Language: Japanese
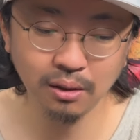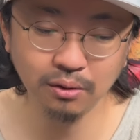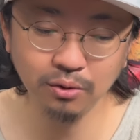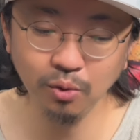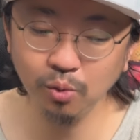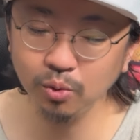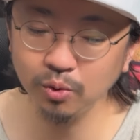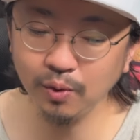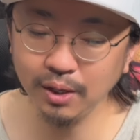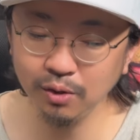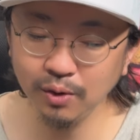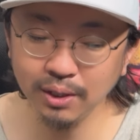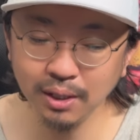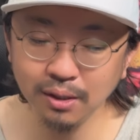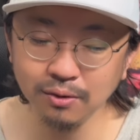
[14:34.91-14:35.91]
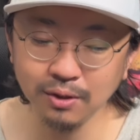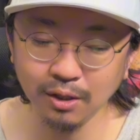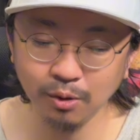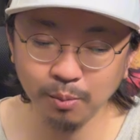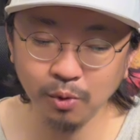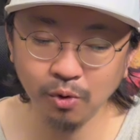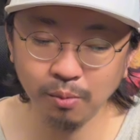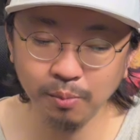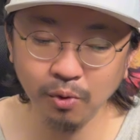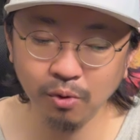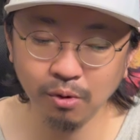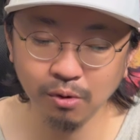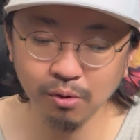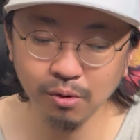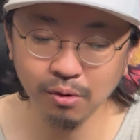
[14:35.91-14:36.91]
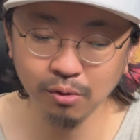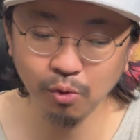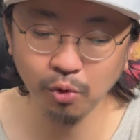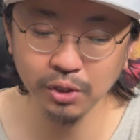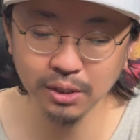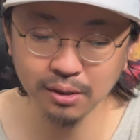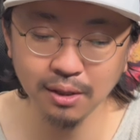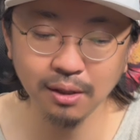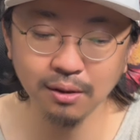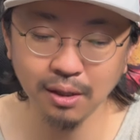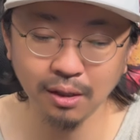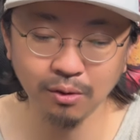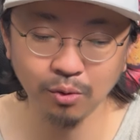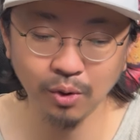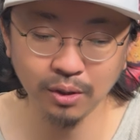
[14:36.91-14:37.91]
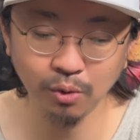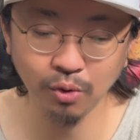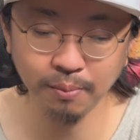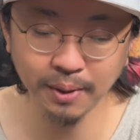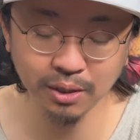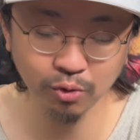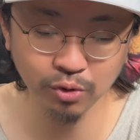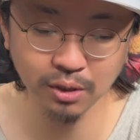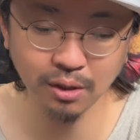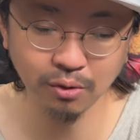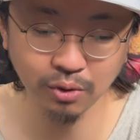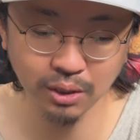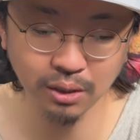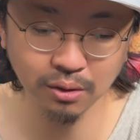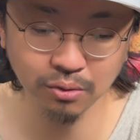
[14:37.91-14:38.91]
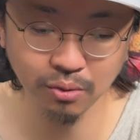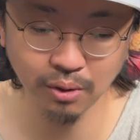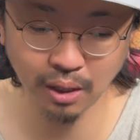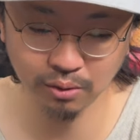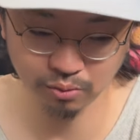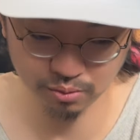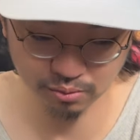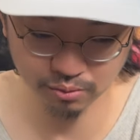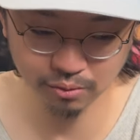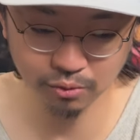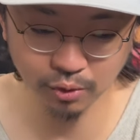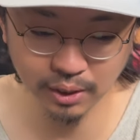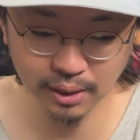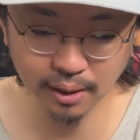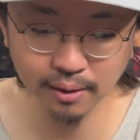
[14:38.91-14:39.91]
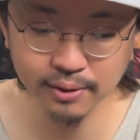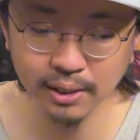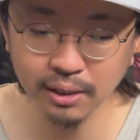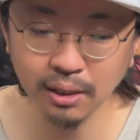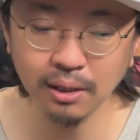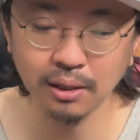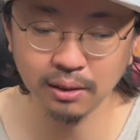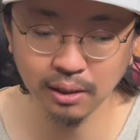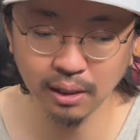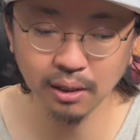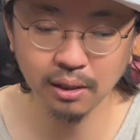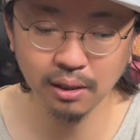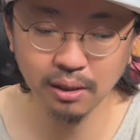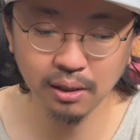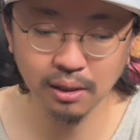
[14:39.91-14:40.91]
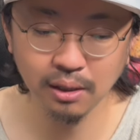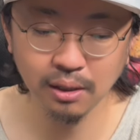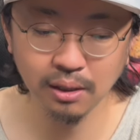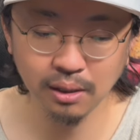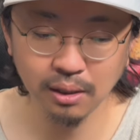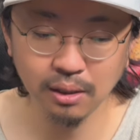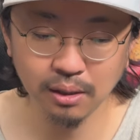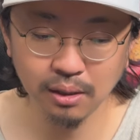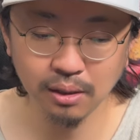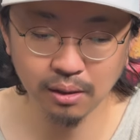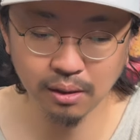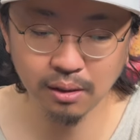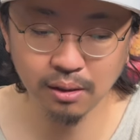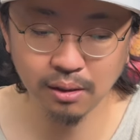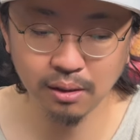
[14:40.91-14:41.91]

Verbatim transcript: どことは言わないですけども某コーヒーチェーン店とかで俺バイトしてた時にそあのそれやらされてたんで、うん、あ